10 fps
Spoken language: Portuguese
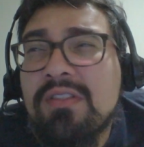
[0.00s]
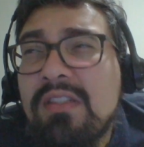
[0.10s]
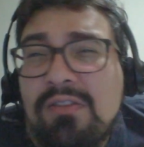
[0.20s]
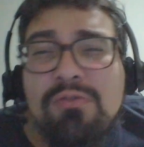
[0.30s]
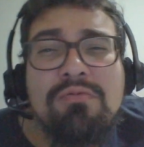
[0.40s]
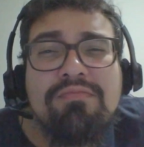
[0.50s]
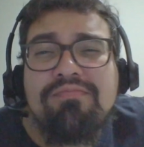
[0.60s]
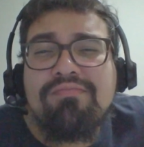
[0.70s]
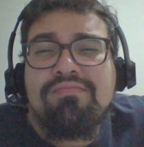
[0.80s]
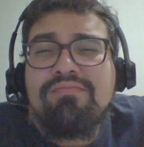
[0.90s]
assim
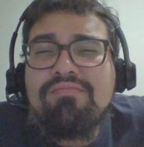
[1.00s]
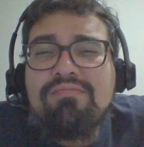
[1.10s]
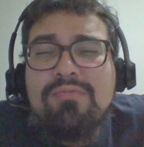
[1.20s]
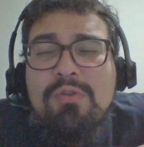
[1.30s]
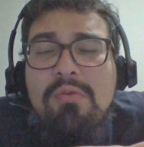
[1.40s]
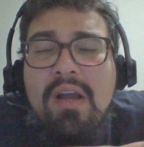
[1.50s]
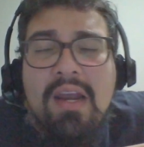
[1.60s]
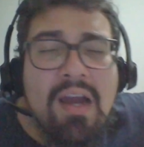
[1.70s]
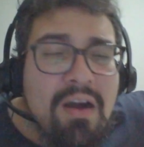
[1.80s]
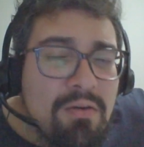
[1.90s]
num num
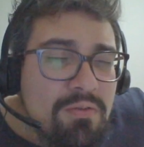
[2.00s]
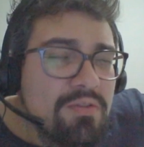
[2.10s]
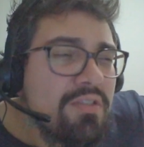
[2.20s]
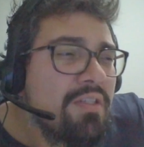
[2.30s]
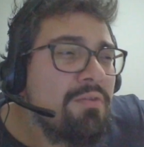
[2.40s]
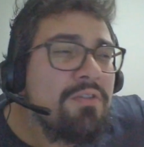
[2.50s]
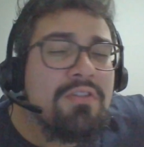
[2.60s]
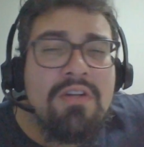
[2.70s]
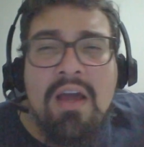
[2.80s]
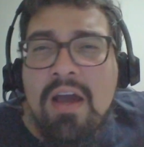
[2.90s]
grau
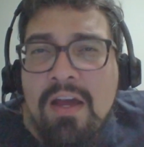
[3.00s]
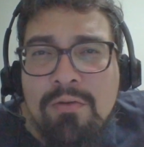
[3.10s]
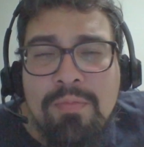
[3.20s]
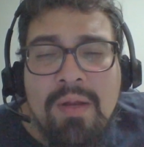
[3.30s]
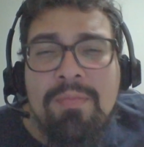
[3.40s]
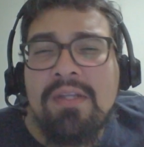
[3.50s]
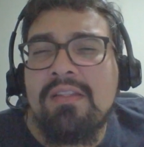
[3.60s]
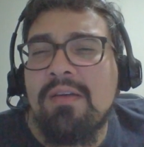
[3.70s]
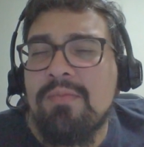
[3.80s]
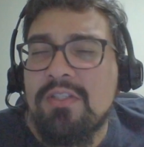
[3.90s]
extraordinário para
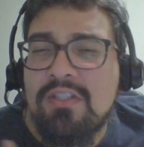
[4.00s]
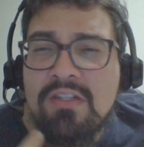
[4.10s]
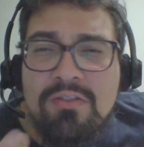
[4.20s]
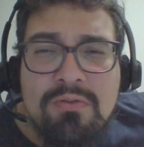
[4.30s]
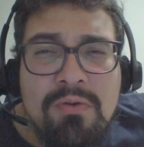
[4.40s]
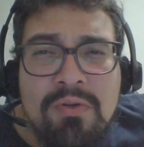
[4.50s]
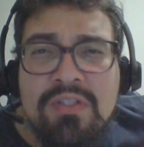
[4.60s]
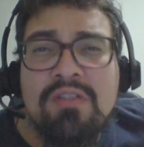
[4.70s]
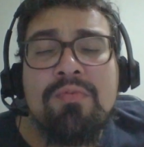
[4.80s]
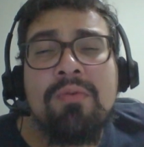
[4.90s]
aprender a mexer nas
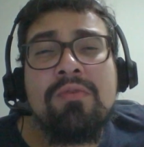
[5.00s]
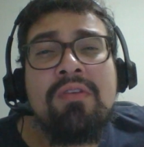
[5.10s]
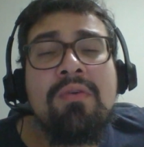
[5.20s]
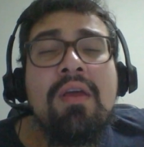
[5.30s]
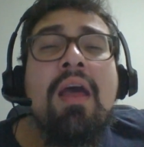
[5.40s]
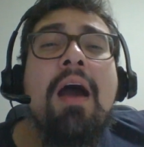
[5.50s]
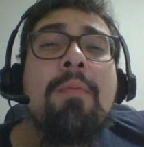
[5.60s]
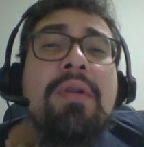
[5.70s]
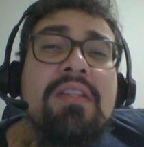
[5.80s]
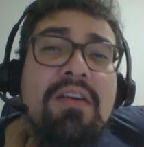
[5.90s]
coisas, para poder
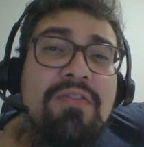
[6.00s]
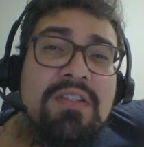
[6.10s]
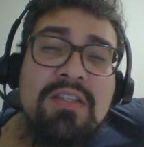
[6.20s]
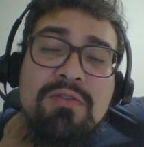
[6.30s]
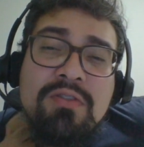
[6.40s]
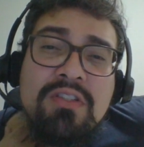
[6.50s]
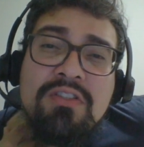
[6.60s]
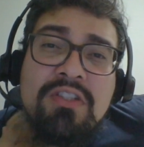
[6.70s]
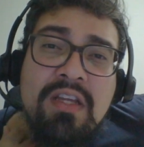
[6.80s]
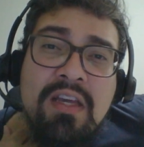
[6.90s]
aprender a fazer as
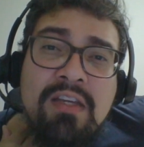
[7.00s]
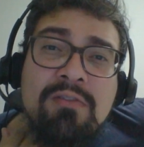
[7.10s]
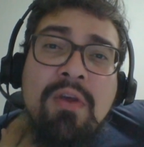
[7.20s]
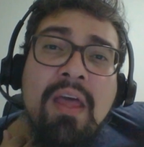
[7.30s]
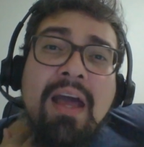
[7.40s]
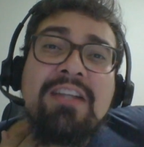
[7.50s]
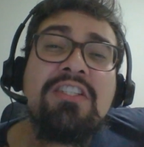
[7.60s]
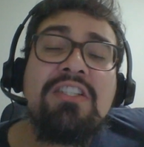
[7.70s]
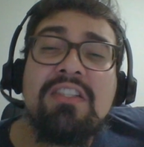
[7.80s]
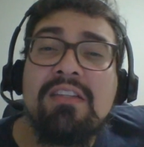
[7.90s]
coisas direito. A
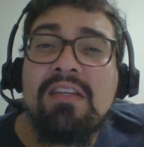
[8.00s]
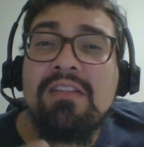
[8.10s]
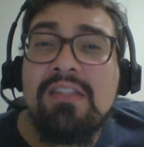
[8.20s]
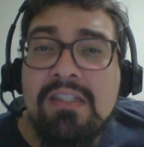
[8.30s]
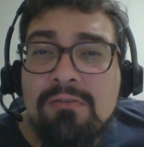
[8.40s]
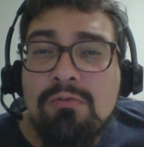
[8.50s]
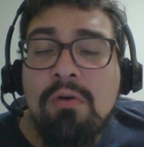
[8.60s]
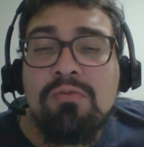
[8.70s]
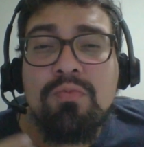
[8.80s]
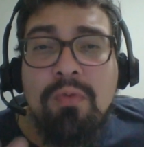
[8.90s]
gente está tentando,
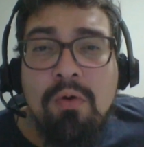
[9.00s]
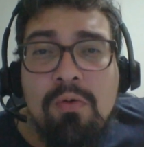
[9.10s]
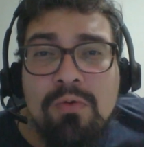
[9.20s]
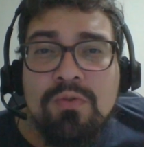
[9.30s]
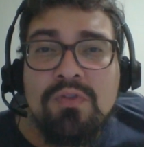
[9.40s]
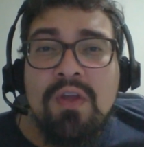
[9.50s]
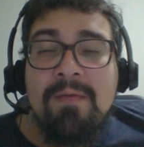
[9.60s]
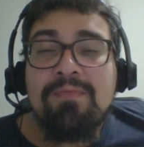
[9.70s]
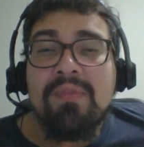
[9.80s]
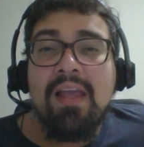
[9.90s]
aos poucos,
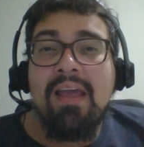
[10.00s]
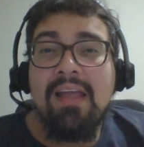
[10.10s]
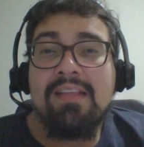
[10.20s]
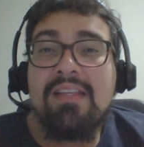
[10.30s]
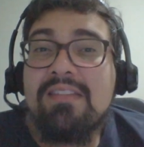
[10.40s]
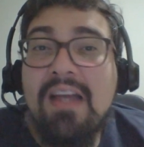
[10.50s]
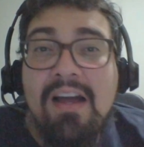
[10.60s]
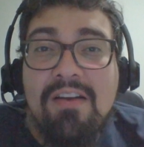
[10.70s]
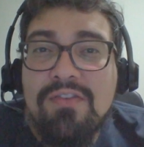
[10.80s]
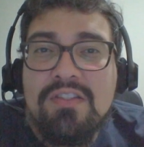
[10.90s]
é,
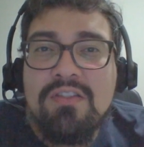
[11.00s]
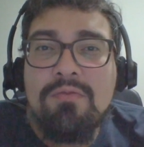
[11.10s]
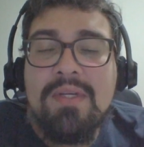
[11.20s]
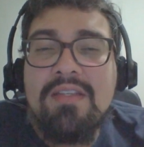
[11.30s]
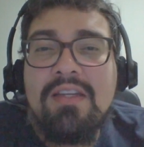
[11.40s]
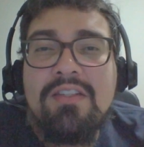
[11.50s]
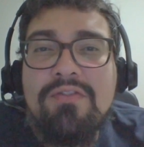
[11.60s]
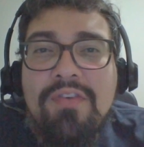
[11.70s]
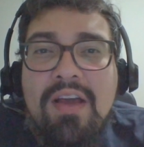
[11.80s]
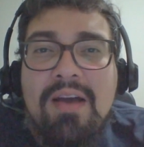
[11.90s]
tentar fazer uma série
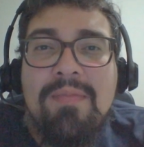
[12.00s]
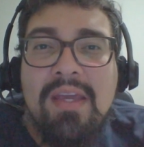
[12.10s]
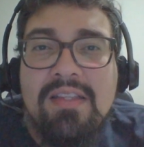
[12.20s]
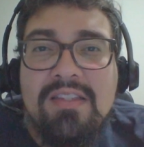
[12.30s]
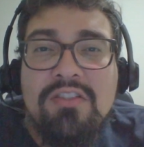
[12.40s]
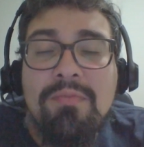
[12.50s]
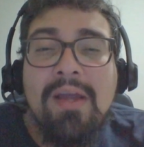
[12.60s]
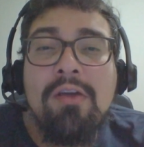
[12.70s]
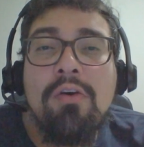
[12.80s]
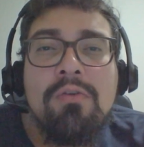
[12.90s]
de ferramentas de
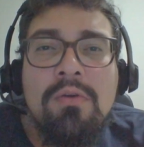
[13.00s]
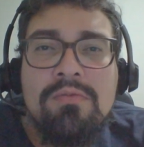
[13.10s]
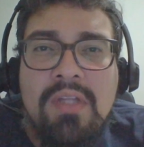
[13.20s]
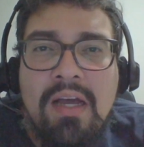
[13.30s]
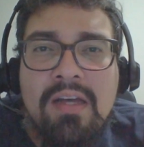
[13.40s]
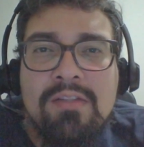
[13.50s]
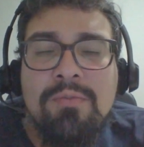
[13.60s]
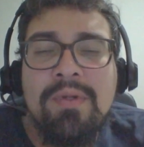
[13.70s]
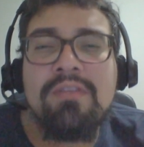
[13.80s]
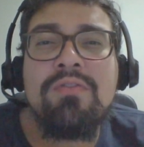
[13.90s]
maior
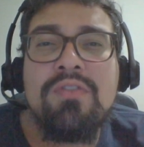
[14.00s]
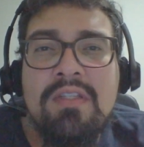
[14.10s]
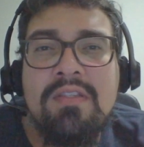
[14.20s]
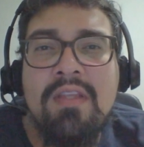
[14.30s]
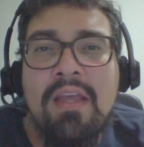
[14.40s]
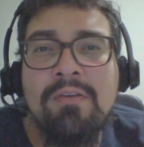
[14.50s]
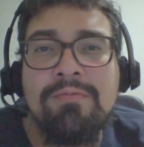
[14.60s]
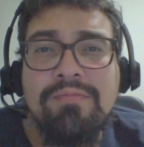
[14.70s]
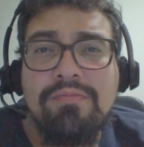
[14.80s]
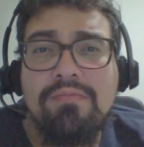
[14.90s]
contato para que vocês tenham